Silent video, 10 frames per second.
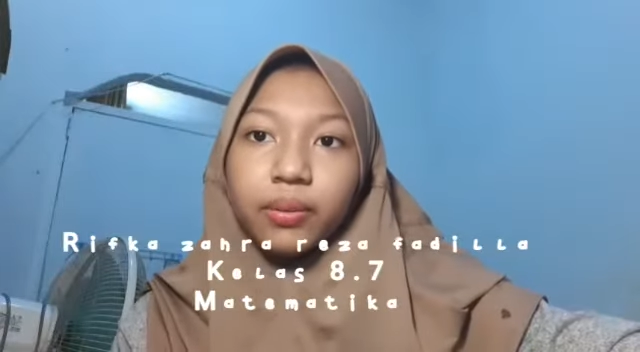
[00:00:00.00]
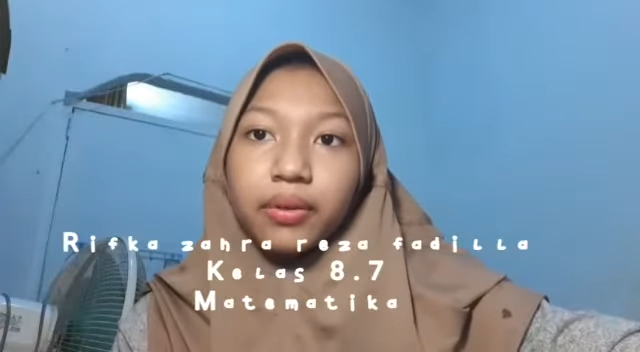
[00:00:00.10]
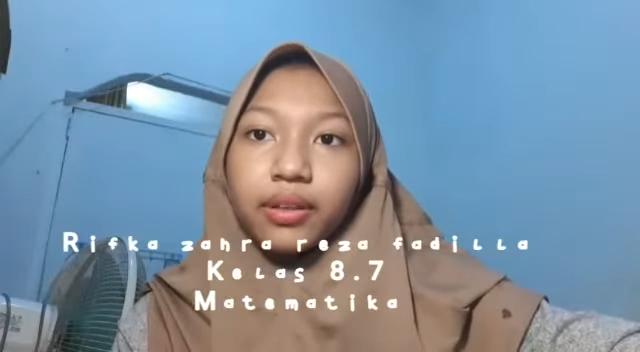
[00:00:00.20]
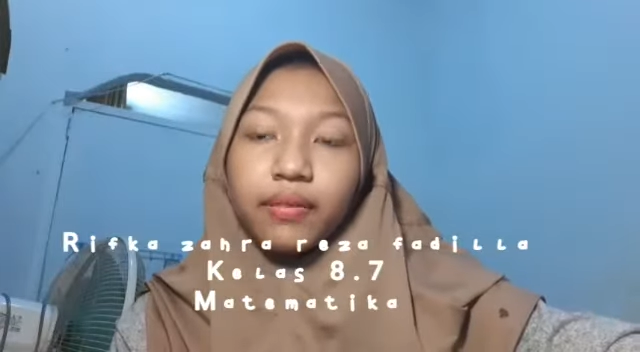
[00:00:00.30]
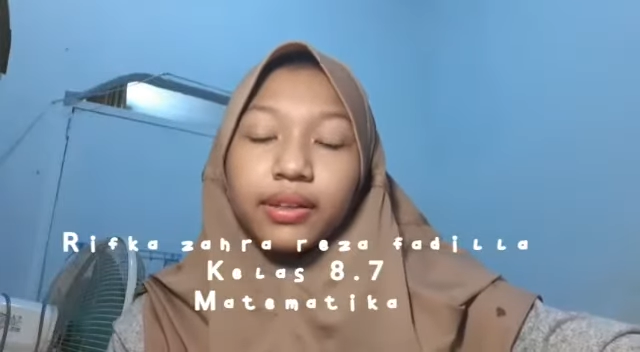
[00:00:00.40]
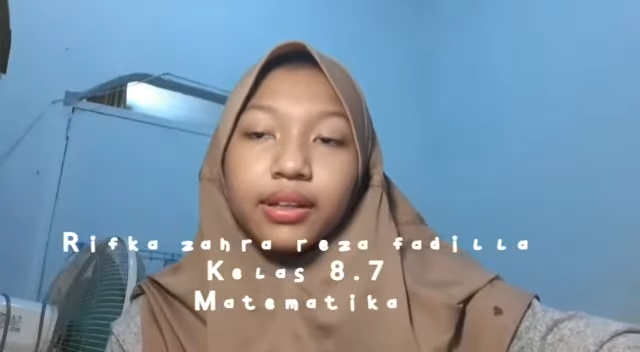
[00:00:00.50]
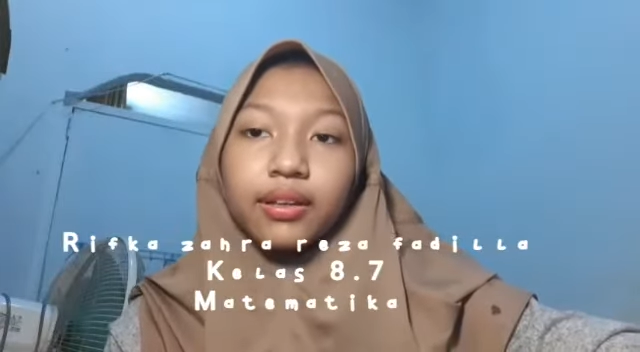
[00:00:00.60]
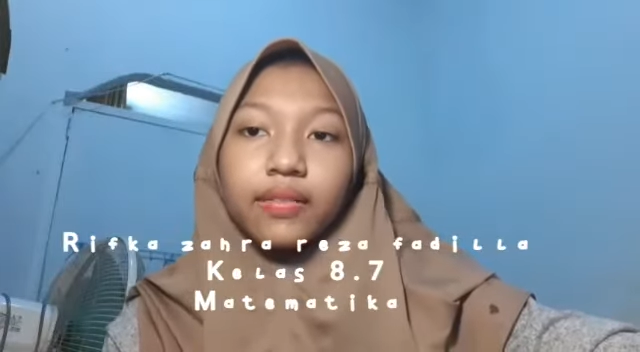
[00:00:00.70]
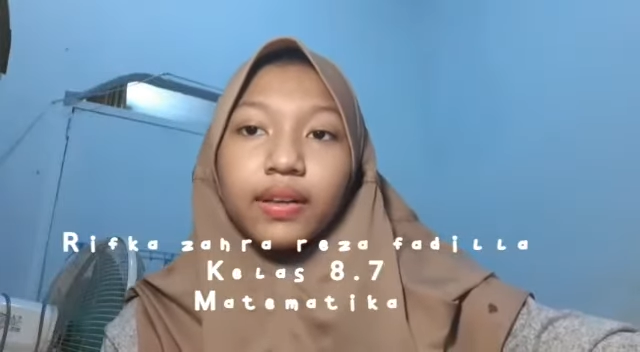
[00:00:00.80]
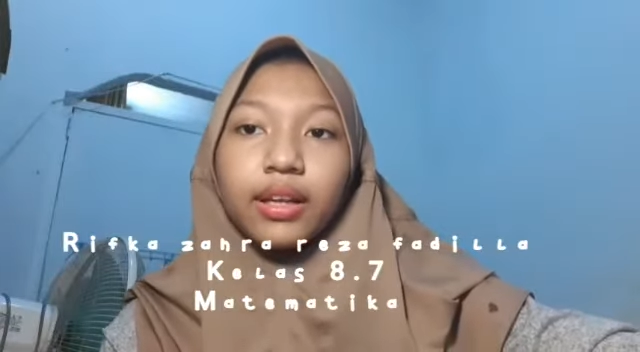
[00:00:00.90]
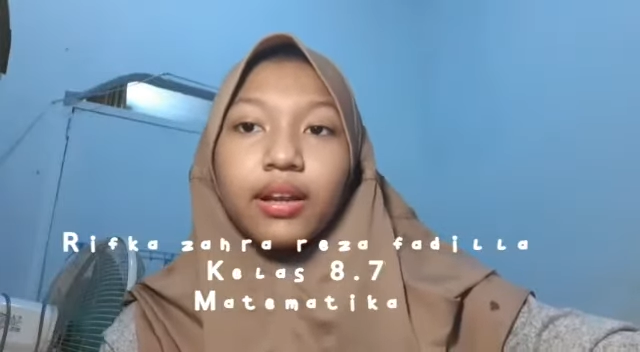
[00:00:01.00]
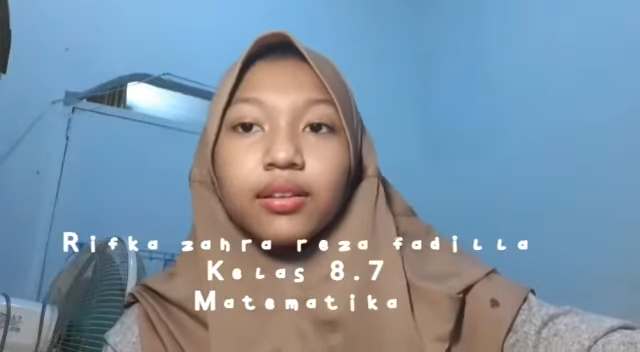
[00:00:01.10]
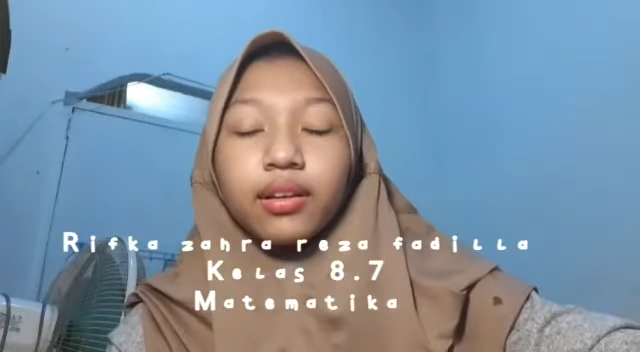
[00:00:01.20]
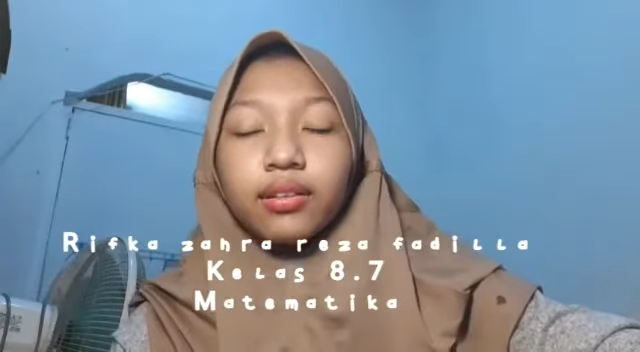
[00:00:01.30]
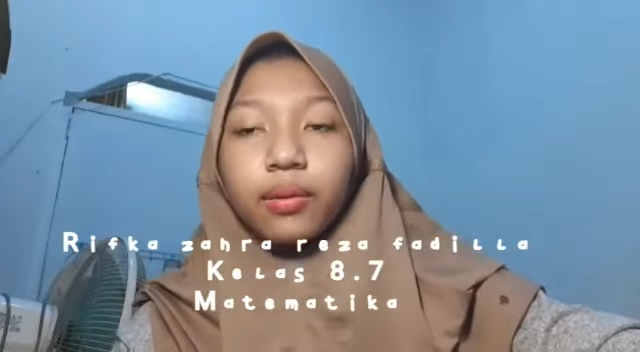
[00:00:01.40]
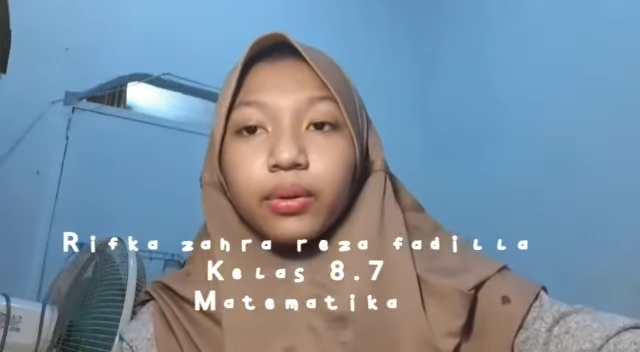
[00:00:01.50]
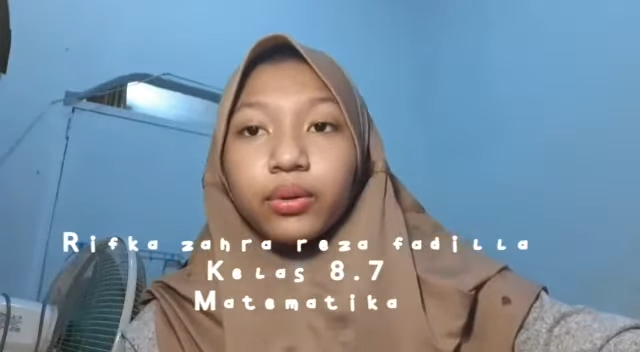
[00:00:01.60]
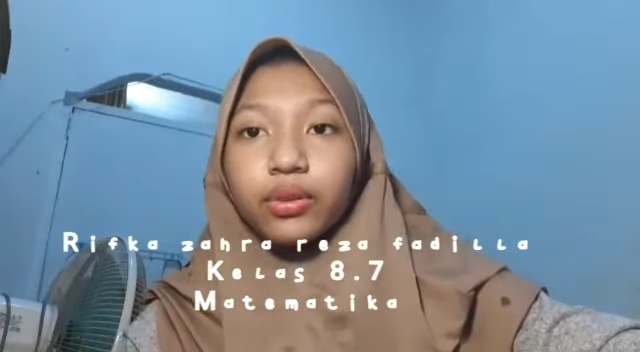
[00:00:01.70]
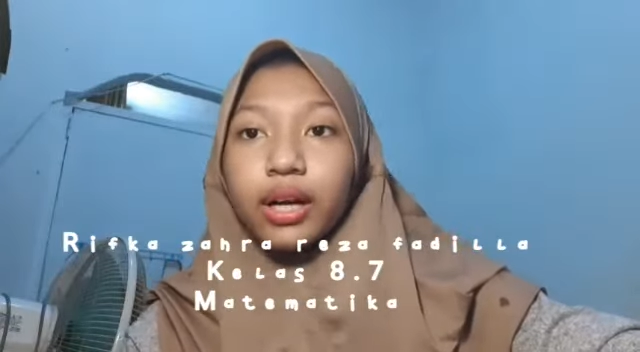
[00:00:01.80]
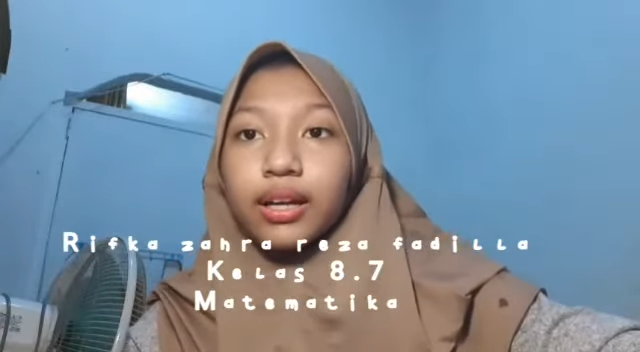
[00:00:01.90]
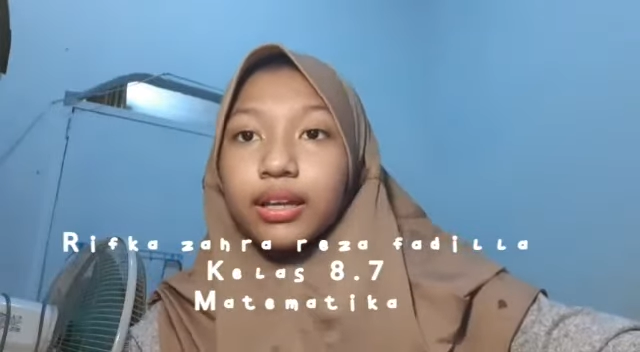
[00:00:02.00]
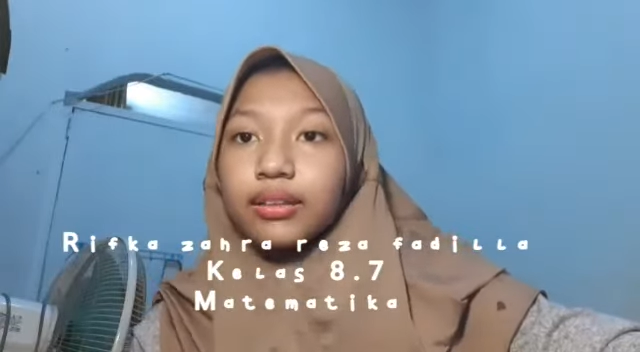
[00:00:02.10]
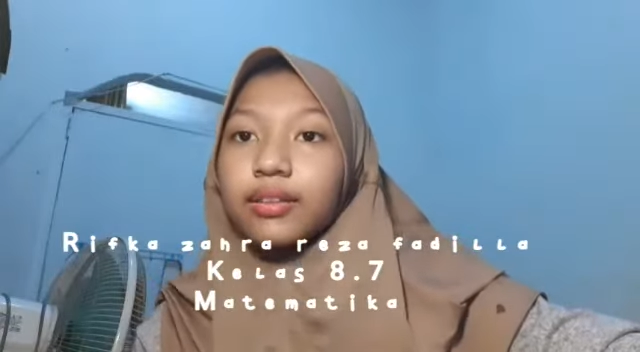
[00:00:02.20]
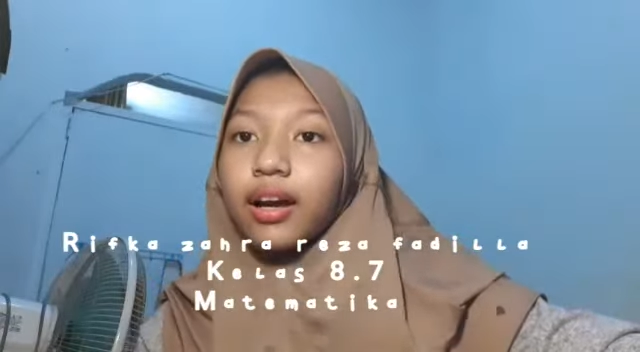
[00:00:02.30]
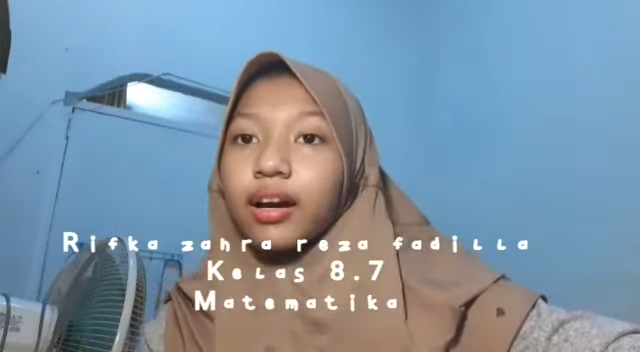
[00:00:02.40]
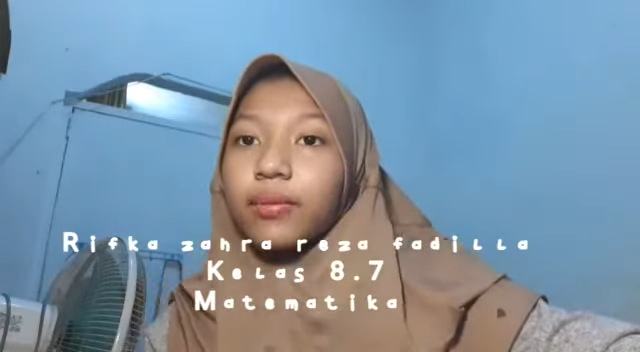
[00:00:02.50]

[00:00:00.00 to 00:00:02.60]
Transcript: Nama saya Rifat Zadi Zubadili dari kelas 87 Hari ini saya